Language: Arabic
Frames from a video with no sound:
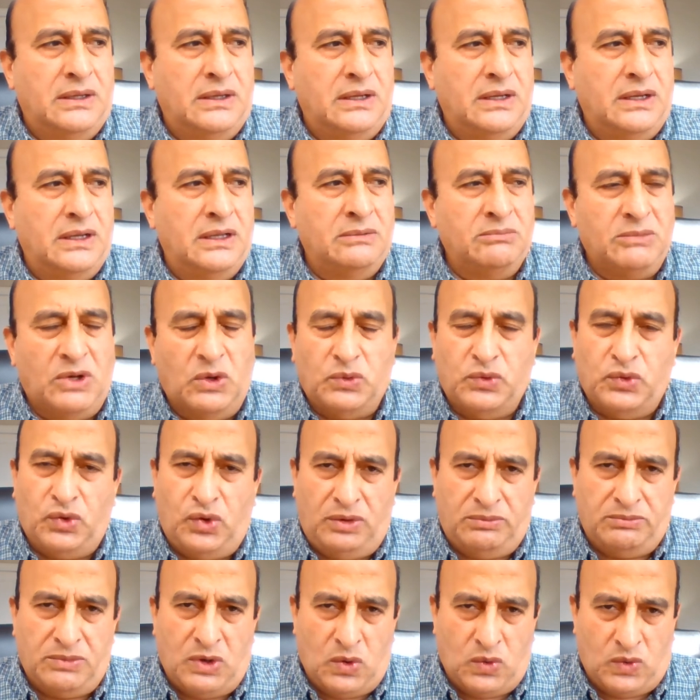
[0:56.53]
الموضوع
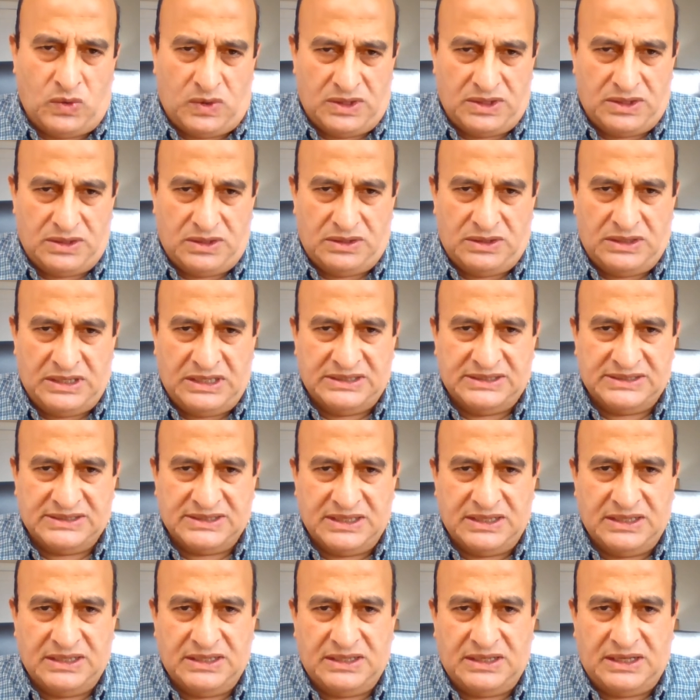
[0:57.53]
ما هو ليس
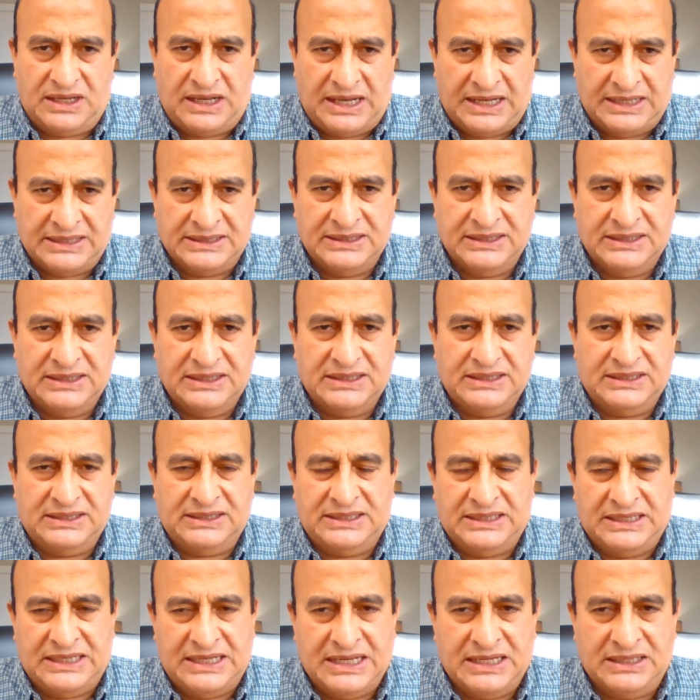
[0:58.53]
عن
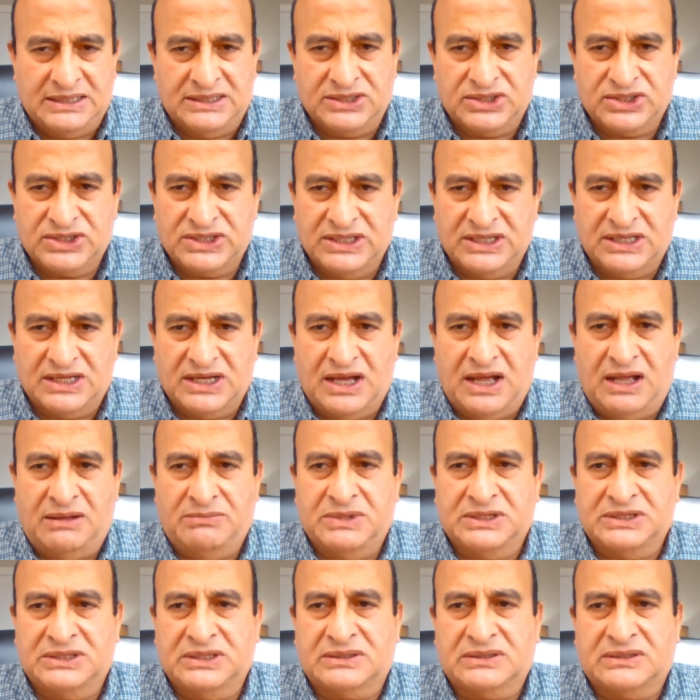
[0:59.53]
علاج الشيخ
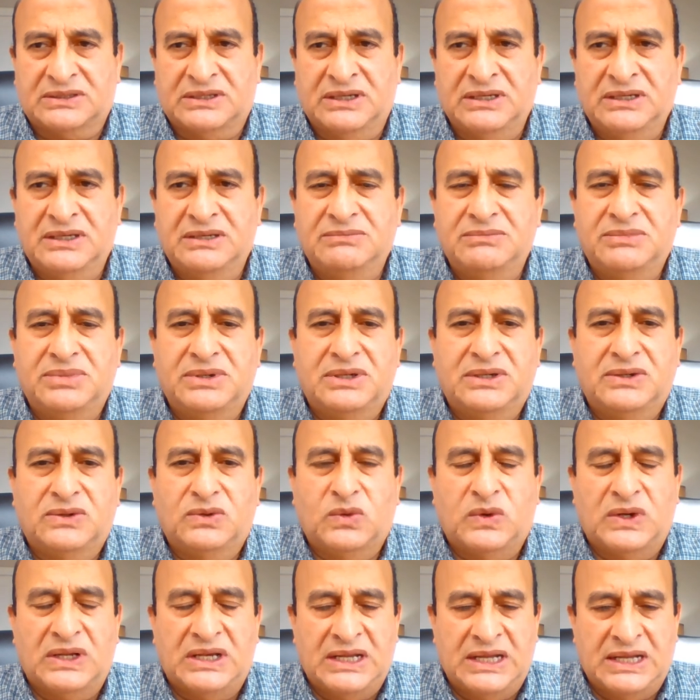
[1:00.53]
أحمد الطيب
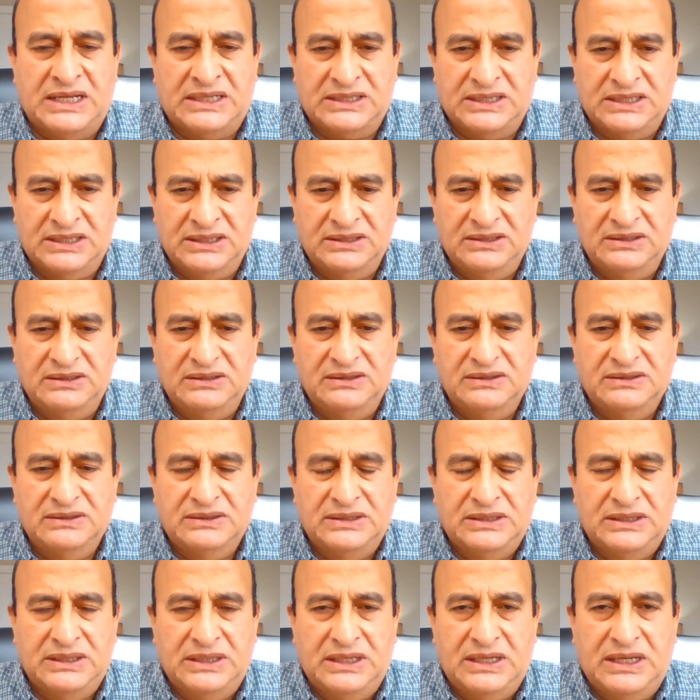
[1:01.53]
ولكن
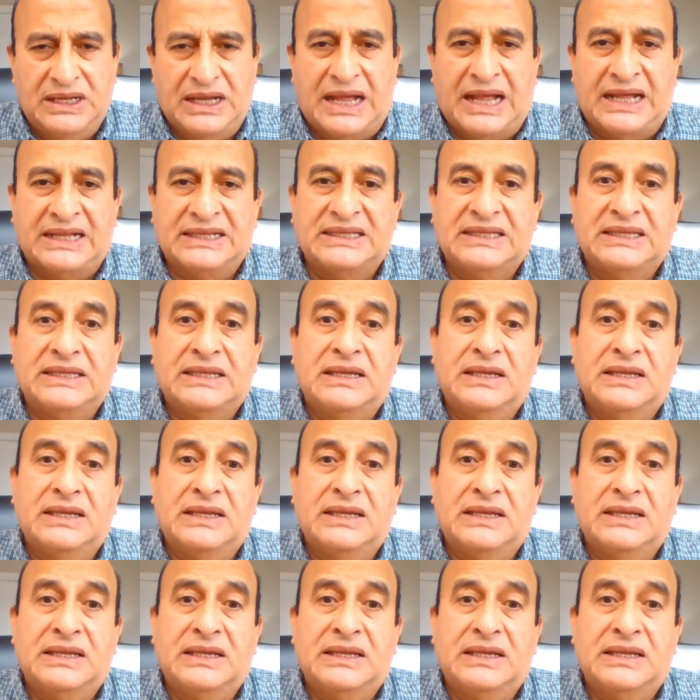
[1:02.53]
عن